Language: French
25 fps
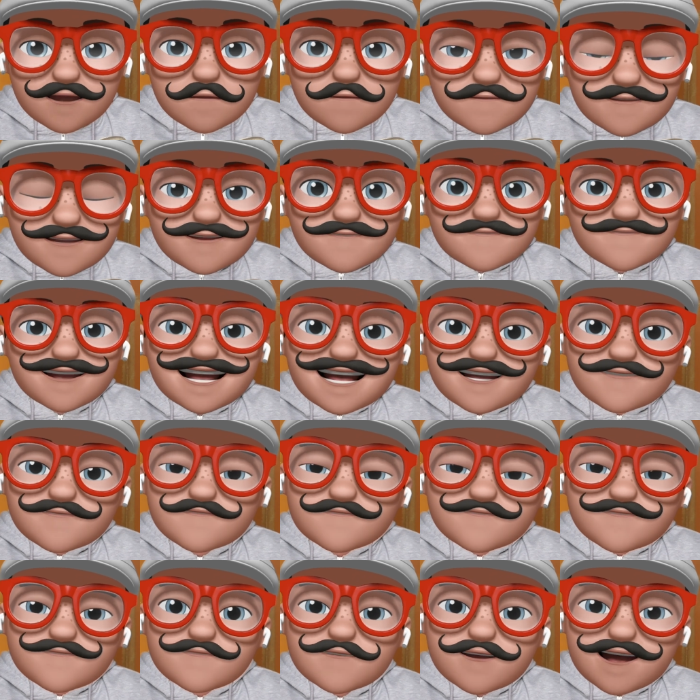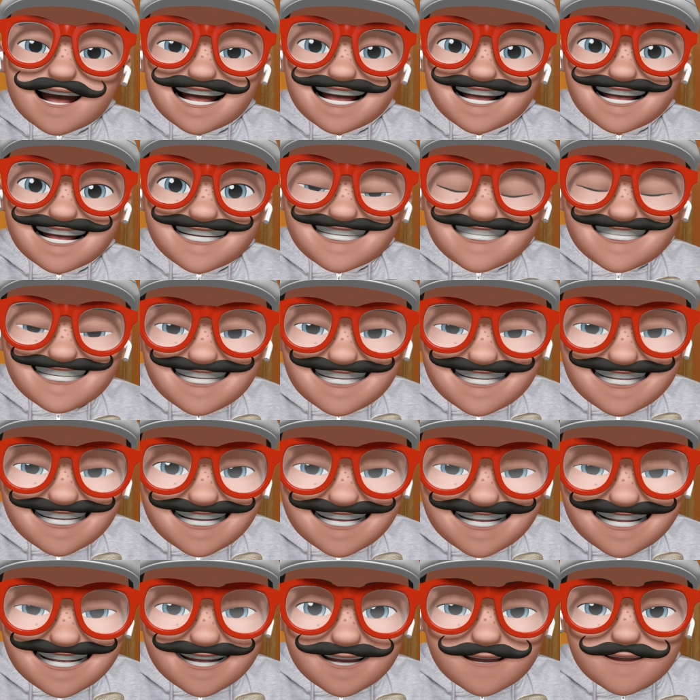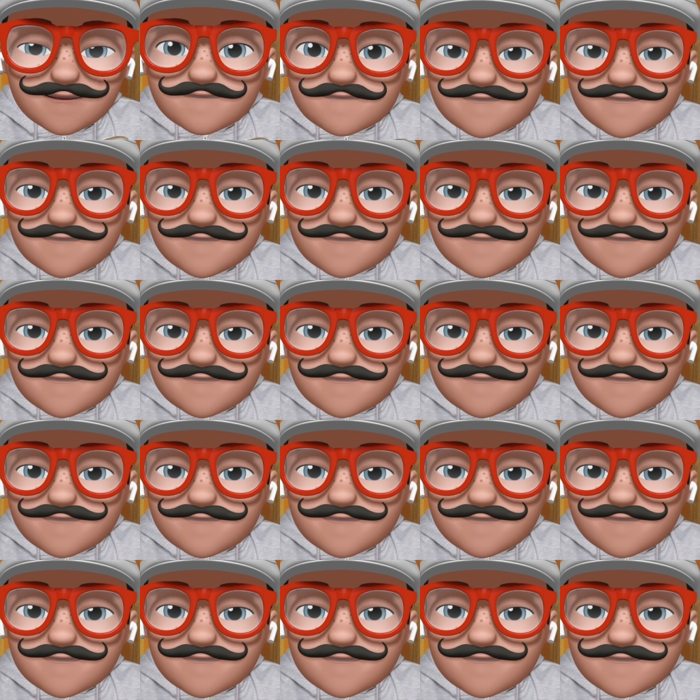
mais vais-je pouvoir l'acheter,